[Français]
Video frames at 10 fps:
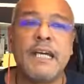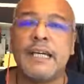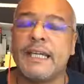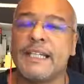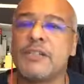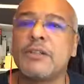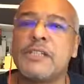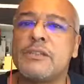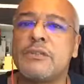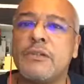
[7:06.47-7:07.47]
Il y a des gens qui
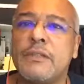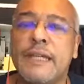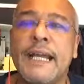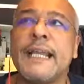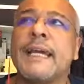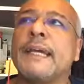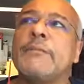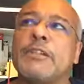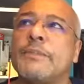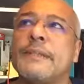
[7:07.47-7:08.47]
sont des galériens, moi
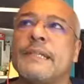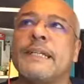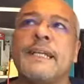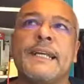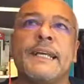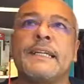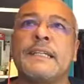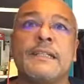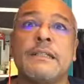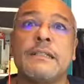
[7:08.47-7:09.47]
j'appelle ça des galériens,
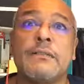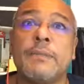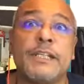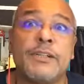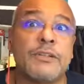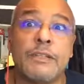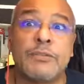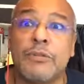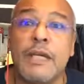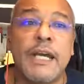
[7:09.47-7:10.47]
c'est-à-dire qu'ils n'ont pas de chance, c'est
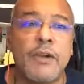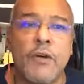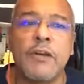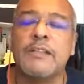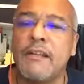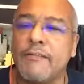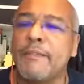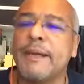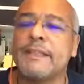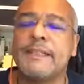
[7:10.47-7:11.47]
toujours. Laurence, elle en fait
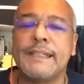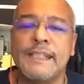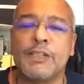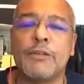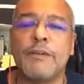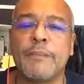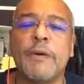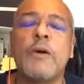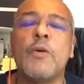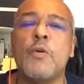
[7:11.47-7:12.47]
partie, c'est des gens
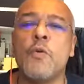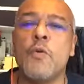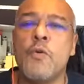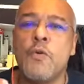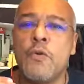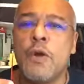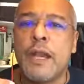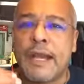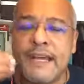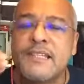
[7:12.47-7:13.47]
vraiment. Le, le...
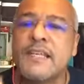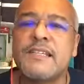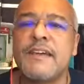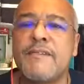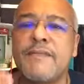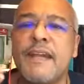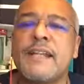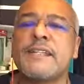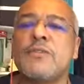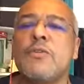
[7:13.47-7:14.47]
La SNCF et elle,
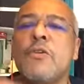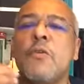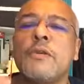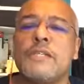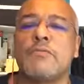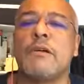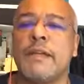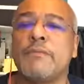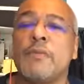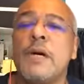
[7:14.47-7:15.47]
c'est une longue histoire
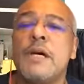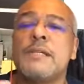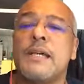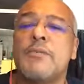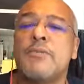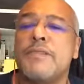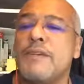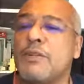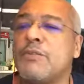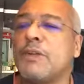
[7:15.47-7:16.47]
d'amour. Salut
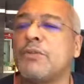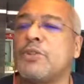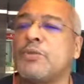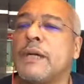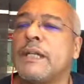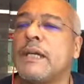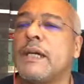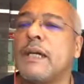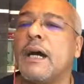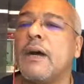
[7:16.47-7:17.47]
Olivier, tu viens de nous rejoindre.
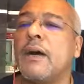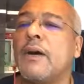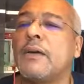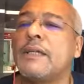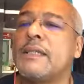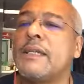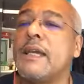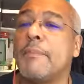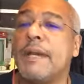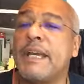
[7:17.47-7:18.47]
Euh, qui c'est qui a
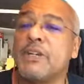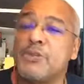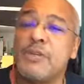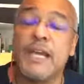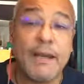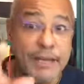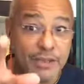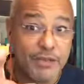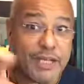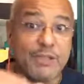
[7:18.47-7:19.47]
ah ben, Il y a Julien. Euh,
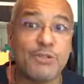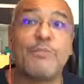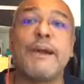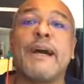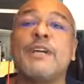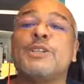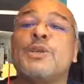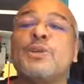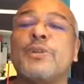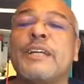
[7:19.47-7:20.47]
Julien, super, hein,
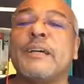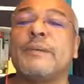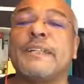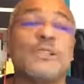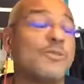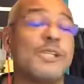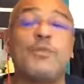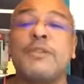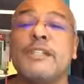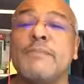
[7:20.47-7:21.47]
ton interprétation, j'ai
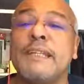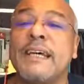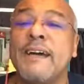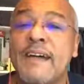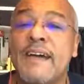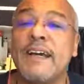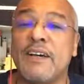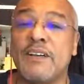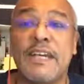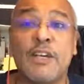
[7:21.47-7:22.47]
écouté ce matin.
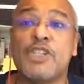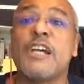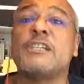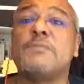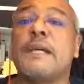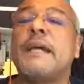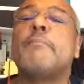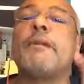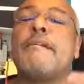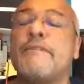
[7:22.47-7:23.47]
Euh, d'ailleurs, j'ai aspiré,
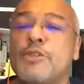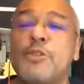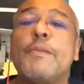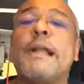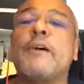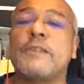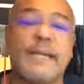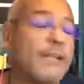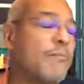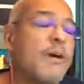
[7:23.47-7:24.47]
paf, je balance. Hein.
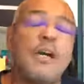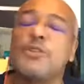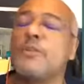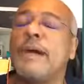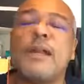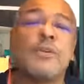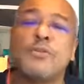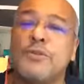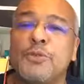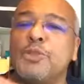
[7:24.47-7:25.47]
Moi, je balance. Tu
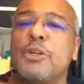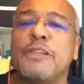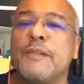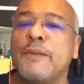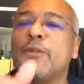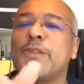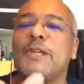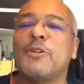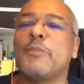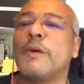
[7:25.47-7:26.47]
es venu chanter avec moi, c'est
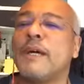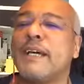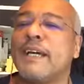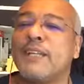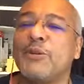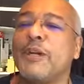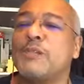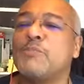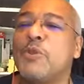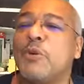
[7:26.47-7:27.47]
top. Tu es
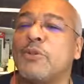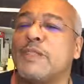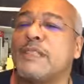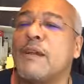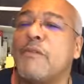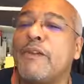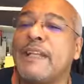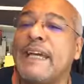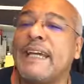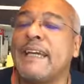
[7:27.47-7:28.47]
un aussi. Salut
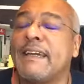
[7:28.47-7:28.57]
Frédéric.